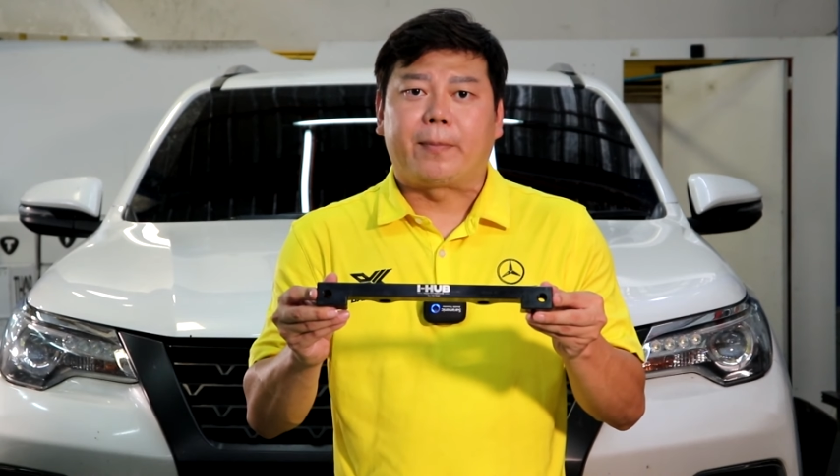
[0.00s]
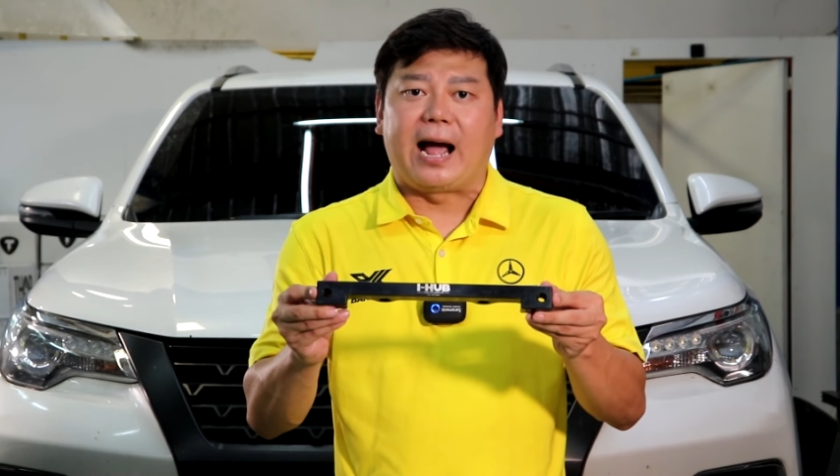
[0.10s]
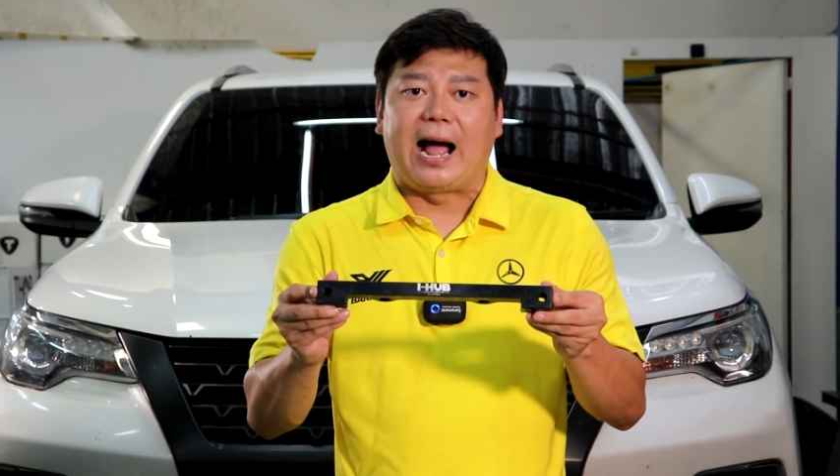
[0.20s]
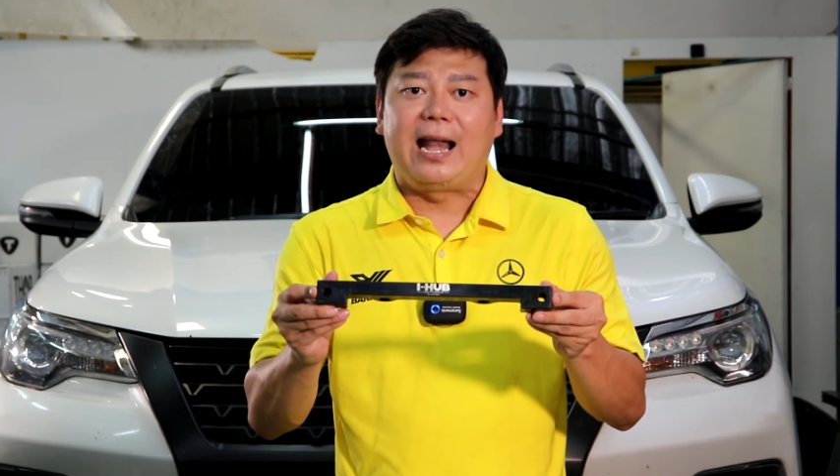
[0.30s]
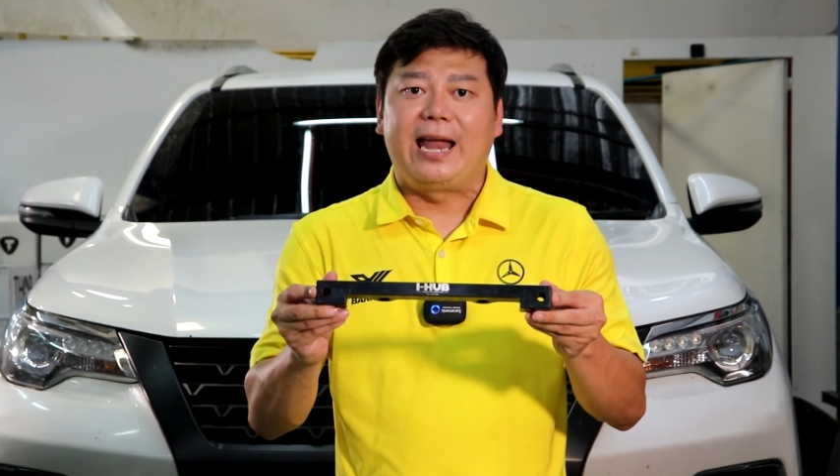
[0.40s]
บ
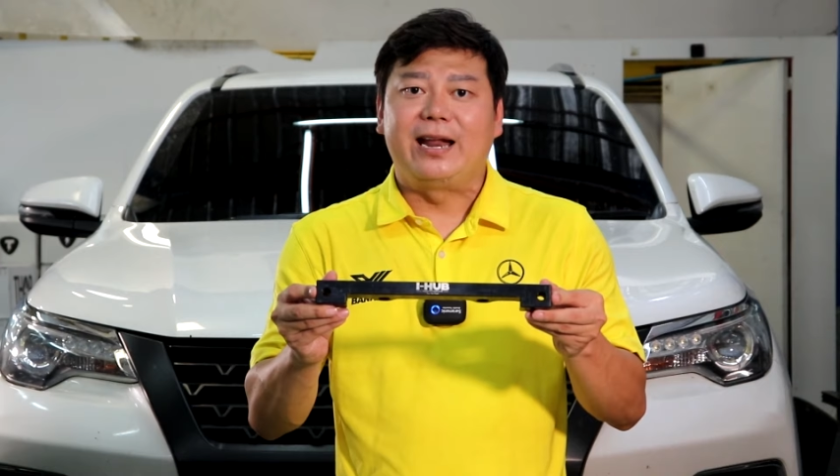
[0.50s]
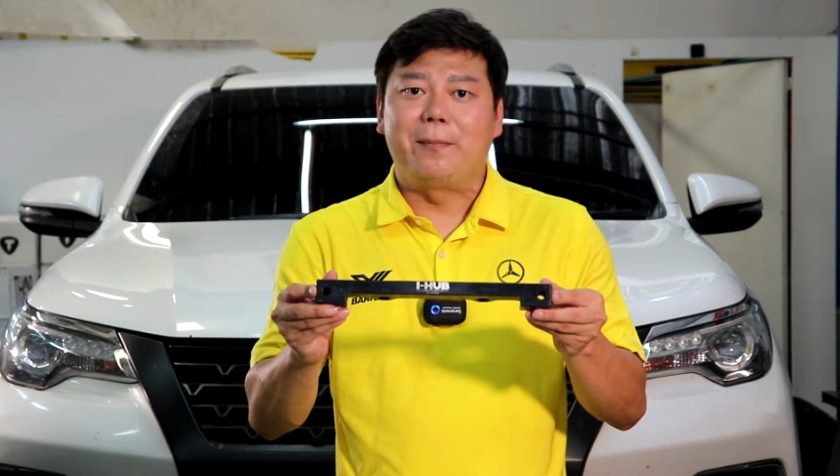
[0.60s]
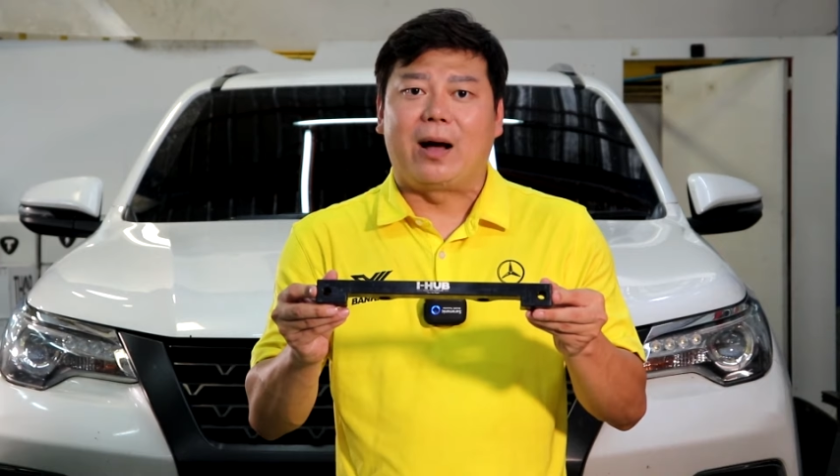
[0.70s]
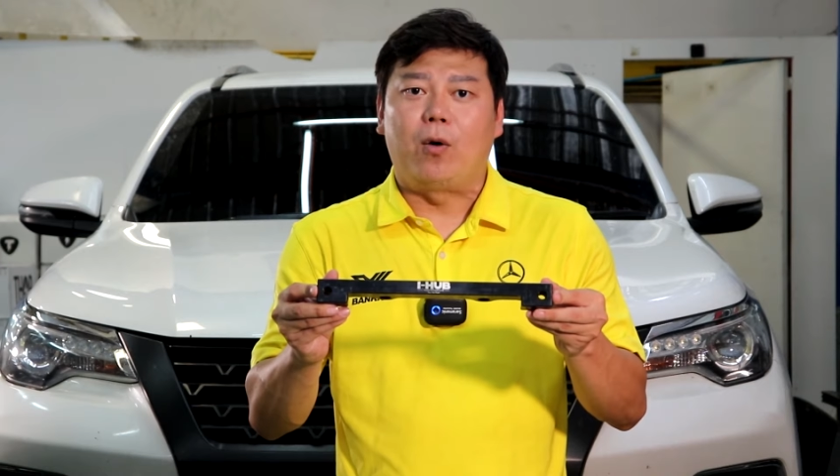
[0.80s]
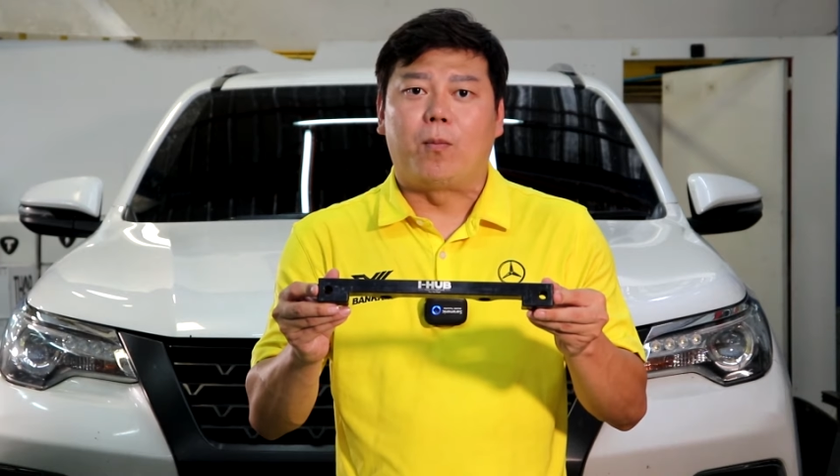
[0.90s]
ขาเลเดีย
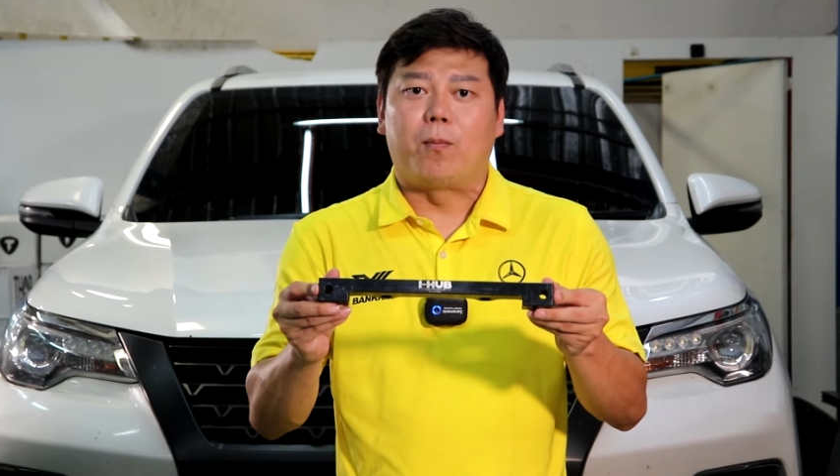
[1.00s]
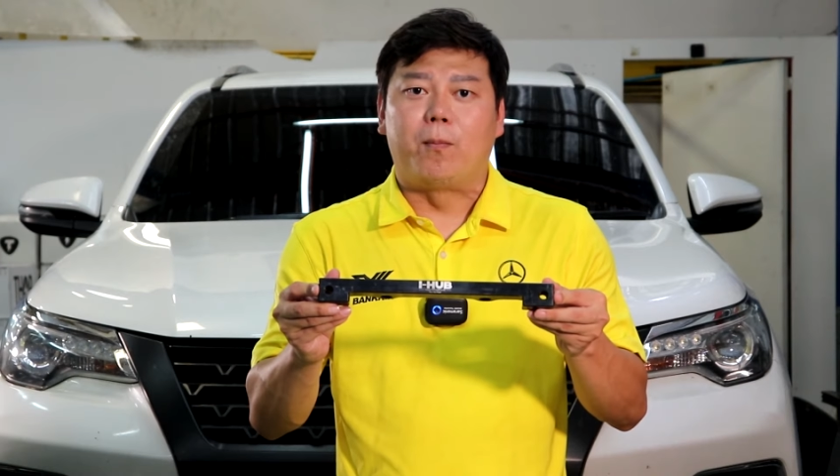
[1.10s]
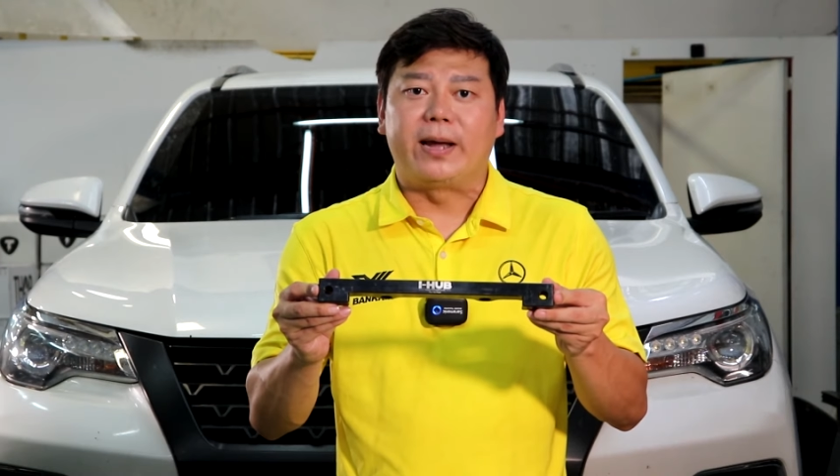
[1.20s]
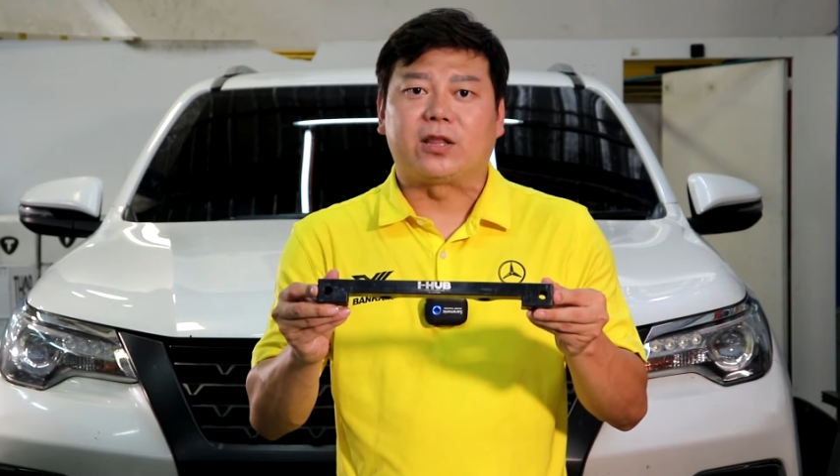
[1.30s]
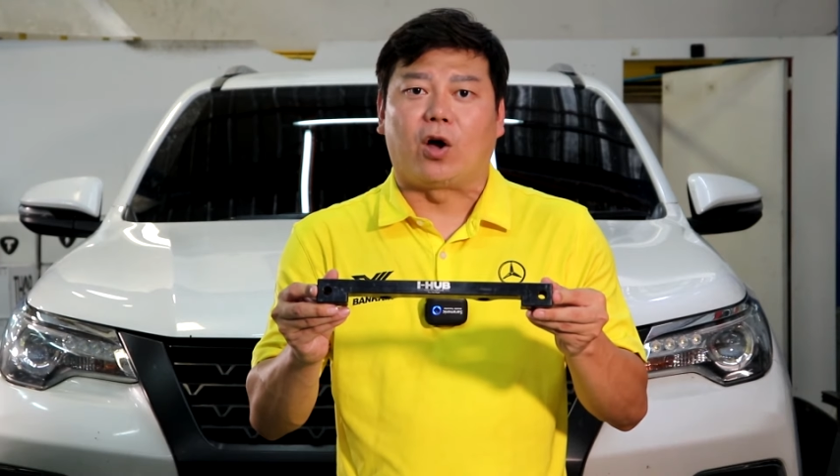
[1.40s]
นเมาส์ไม่